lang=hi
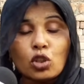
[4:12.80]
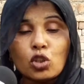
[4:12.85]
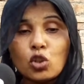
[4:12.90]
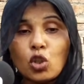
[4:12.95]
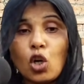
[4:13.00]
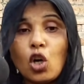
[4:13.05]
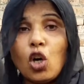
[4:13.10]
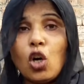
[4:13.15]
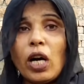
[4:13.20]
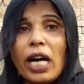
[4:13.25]
तो
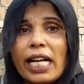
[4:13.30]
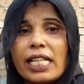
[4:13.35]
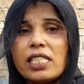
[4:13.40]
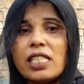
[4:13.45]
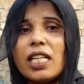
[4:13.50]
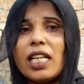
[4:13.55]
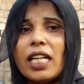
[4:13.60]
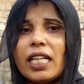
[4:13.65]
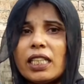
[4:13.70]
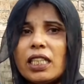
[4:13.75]
जो आज
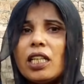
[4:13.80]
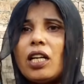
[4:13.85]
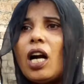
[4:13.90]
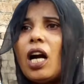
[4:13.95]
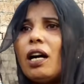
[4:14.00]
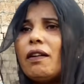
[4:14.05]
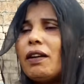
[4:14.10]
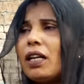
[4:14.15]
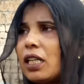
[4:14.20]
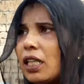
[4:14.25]
ये
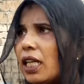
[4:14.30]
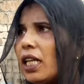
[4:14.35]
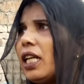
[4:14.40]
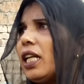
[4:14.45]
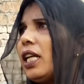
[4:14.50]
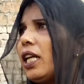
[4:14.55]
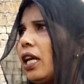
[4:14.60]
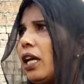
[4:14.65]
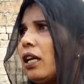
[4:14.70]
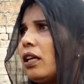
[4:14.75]
दिखावा कर
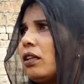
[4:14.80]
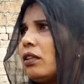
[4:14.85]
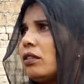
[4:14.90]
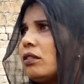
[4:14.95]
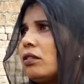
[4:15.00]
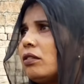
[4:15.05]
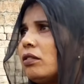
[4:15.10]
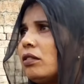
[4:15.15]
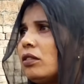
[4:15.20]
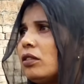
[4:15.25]
रहे
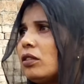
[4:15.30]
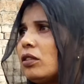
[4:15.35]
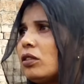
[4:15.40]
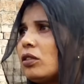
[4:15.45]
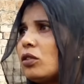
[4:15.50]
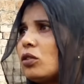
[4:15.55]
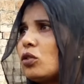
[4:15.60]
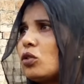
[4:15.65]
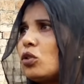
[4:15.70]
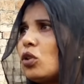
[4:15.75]
हैं
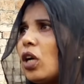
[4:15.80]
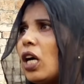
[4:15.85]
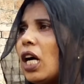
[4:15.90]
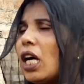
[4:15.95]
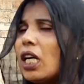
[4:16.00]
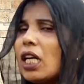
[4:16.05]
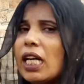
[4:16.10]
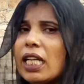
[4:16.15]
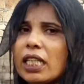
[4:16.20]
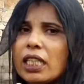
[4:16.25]
तो
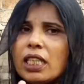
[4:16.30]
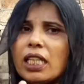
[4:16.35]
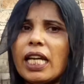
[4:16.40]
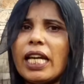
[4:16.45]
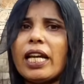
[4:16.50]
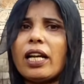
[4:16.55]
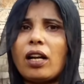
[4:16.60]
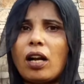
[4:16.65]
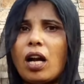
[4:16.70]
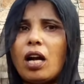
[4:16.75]
अगर
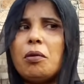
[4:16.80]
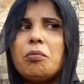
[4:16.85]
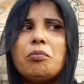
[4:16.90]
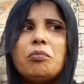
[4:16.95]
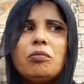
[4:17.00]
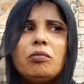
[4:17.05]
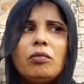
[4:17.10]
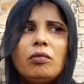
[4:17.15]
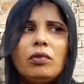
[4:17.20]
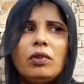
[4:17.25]
ये काम
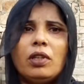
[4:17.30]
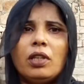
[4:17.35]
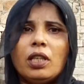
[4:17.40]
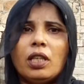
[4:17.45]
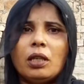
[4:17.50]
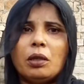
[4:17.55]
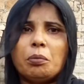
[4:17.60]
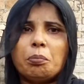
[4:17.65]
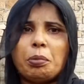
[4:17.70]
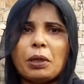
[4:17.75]

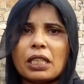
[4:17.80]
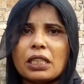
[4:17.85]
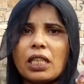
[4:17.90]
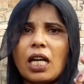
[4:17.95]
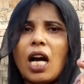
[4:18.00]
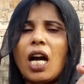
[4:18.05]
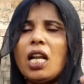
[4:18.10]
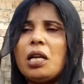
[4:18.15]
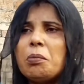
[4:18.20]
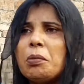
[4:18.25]

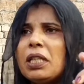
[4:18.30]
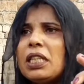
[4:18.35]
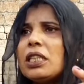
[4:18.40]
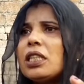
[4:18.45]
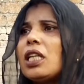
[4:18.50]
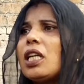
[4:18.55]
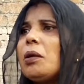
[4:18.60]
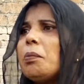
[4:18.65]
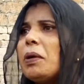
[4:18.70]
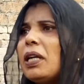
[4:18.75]

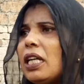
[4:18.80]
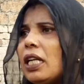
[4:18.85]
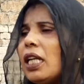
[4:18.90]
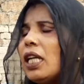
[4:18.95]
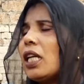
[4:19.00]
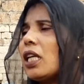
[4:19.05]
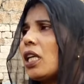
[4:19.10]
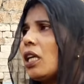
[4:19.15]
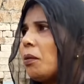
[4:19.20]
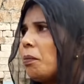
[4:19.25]
प्रधानमंत्री
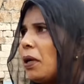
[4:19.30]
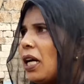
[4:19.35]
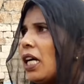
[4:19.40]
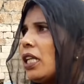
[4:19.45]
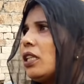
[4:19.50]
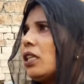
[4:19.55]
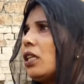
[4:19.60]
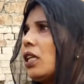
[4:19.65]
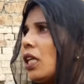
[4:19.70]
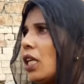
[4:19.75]
बनने के
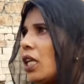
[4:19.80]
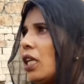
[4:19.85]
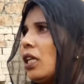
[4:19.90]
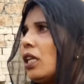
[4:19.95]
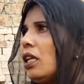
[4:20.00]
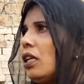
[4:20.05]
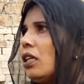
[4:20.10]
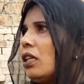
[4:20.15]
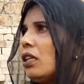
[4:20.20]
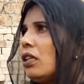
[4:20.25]
बाद
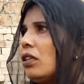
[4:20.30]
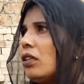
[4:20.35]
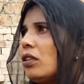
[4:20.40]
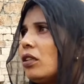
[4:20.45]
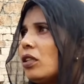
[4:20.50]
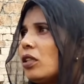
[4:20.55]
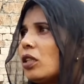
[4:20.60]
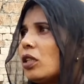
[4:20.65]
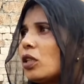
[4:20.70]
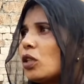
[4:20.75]
करेंगे
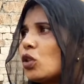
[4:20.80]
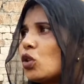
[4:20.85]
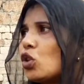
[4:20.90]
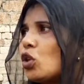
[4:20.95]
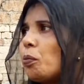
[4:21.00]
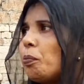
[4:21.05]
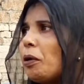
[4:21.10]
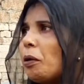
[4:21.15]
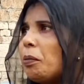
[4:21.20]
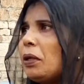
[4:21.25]

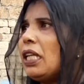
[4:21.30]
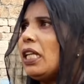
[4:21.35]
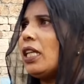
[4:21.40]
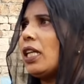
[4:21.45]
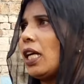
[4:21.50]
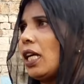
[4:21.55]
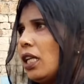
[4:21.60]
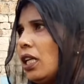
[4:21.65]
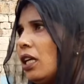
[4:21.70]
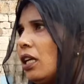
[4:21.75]
तो
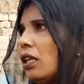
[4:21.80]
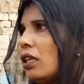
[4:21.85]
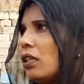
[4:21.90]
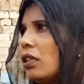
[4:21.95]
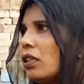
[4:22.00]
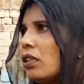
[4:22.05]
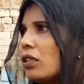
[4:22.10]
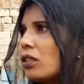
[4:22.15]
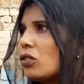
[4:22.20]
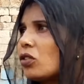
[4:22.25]
पब्लिक है ना
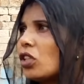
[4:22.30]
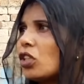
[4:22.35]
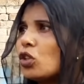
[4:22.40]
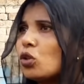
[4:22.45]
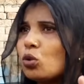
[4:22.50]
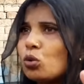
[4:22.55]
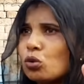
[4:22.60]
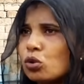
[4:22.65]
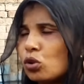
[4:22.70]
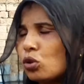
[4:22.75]

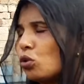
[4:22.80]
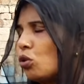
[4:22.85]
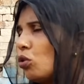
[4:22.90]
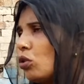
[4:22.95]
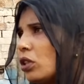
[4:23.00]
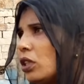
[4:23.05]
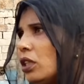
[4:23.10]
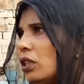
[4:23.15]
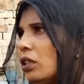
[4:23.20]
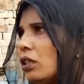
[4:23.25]
संतुष्ट
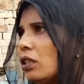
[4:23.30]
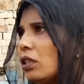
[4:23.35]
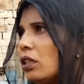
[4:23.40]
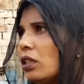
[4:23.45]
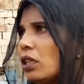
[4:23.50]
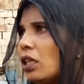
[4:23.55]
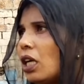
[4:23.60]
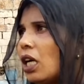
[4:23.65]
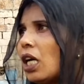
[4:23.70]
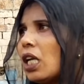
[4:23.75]
होगी
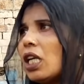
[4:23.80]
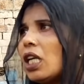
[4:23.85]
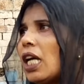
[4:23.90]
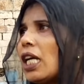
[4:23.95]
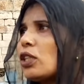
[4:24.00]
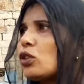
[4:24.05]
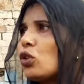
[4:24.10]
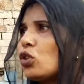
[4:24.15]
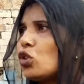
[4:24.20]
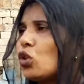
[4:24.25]
और
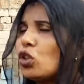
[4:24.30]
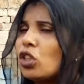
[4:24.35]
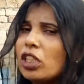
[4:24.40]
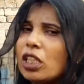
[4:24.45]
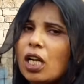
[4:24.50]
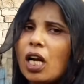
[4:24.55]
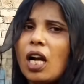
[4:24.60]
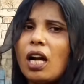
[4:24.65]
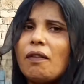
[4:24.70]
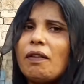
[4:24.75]
ना तो जो
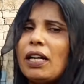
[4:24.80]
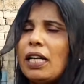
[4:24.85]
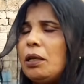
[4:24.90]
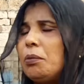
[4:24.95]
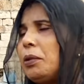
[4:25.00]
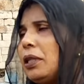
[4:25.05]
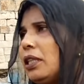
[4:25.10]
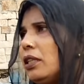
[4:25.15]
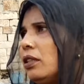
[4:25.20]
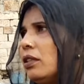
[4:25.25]
दिखावा है
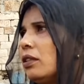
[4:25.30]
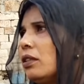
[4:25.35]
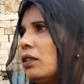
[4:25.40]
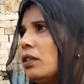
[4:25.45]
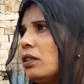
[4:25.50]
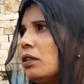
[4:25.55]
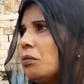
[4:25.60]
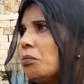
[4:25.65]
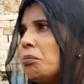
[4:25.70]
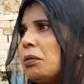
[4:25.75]
भाई
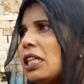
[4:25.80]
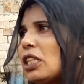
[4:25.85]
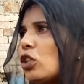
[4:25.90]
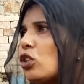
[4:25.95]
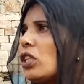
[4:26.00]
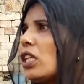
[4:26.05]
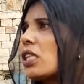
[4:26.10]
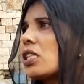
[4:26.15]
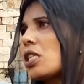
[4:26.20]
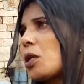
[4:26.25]
मैं तो
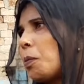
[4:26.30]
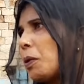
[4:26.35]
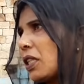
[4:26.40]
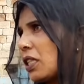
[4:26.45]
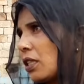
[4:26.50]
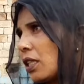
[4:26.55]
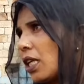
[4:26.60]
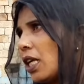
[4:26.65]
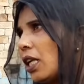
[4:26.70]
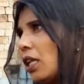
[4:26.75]
देख
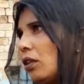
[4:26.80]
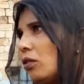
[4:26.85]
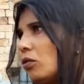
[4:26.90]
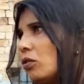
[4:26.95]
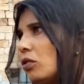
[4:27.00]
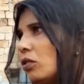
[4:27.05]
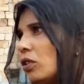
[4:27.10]
स्पष्ट कह रही